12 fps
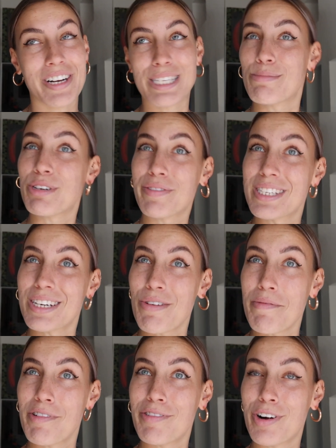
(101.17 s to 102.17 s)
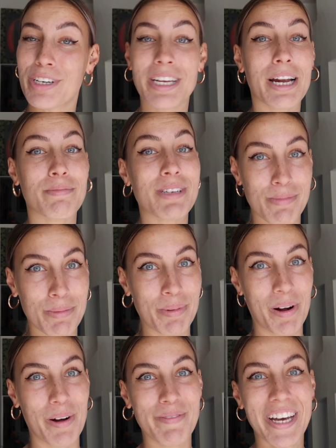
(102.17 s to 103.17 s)
Falls ihr mich auf Instagram verfolgt, dann habt ihr es
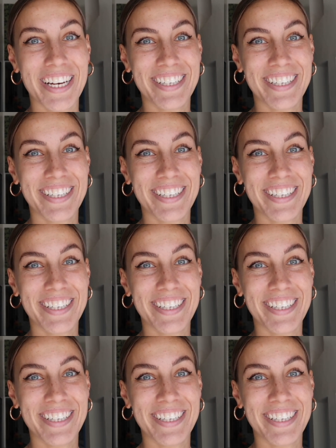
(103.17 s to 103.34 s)
mitbekommen.